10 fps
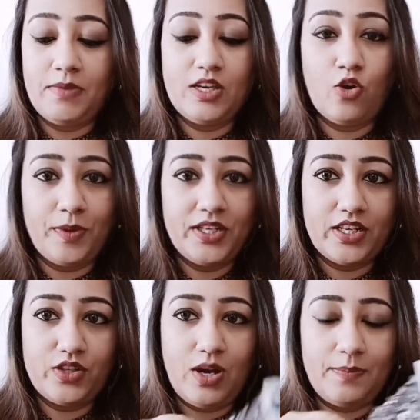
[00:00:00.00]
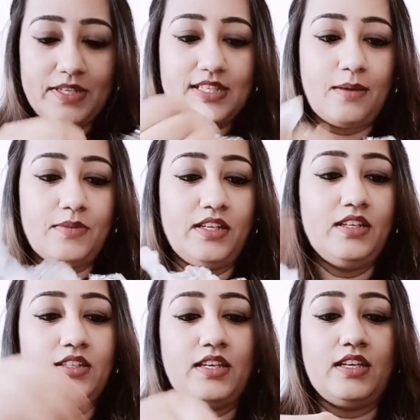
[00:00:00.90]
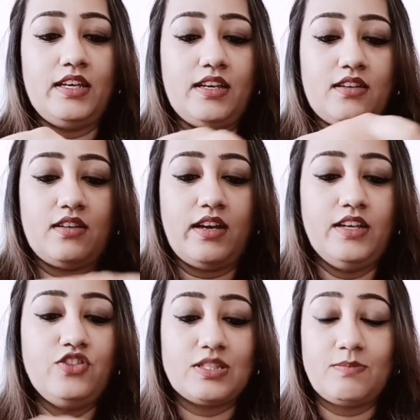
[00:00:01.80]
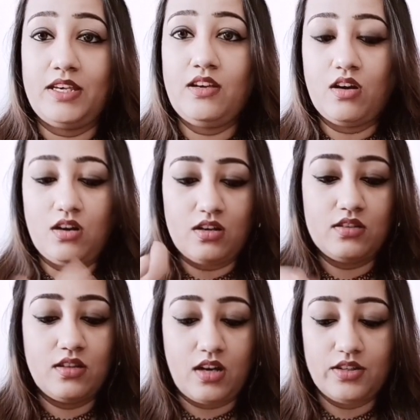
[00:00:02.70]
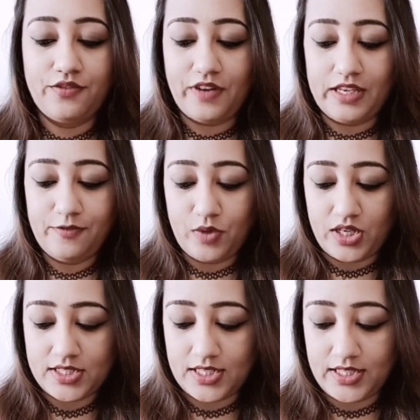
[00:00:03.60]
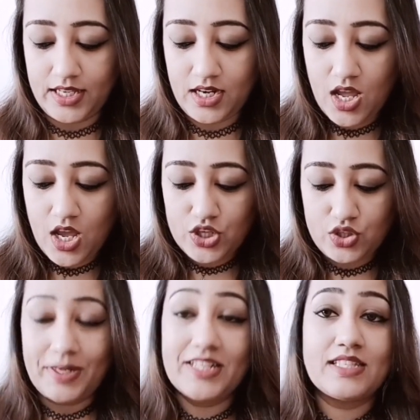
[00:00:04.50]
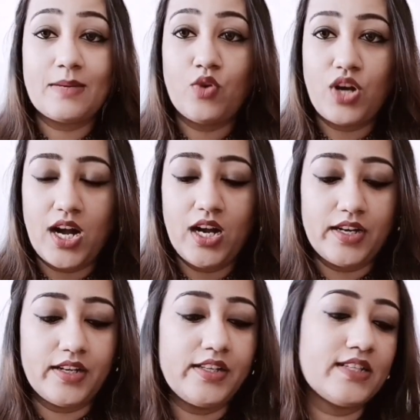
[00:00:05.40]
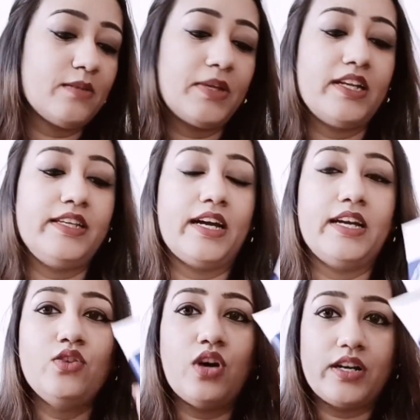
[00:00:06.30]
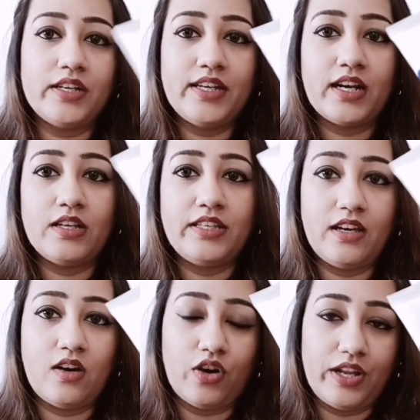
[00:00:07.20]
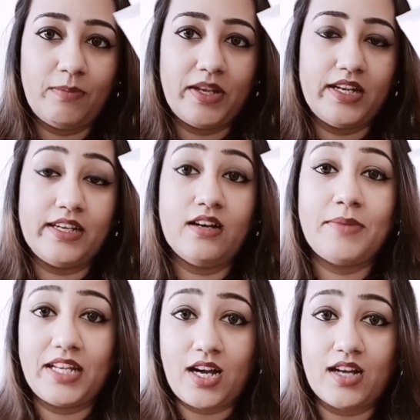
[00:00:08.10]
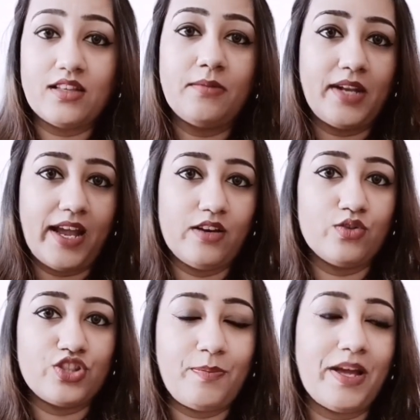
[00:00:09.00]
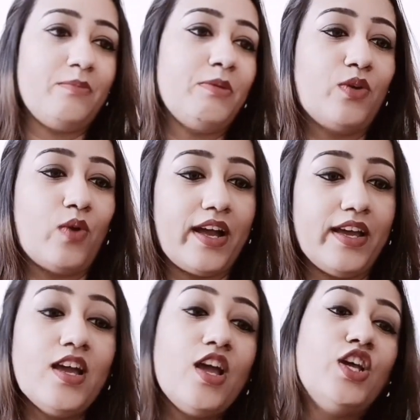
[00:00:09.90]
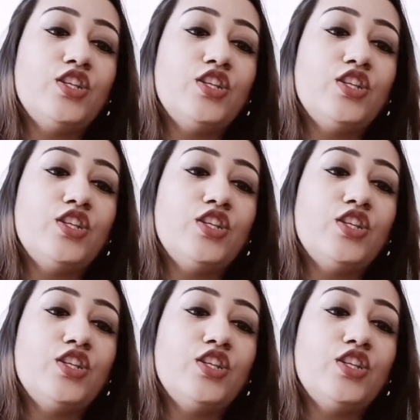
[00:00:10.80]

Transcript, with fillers: अब मैं ये ओपन कर रही हूँ आपके सामने ये एक है जिसमें द अदर फाइव प्रोडक्ट्स आर देर सो मैंने जैसे आपको कहा अरनिया से मैंने लिया है तो अरनिया का ये और एक मैंने लिया मैंने कहा था मैंने हैंड लोशन पहले भी मंगवाया है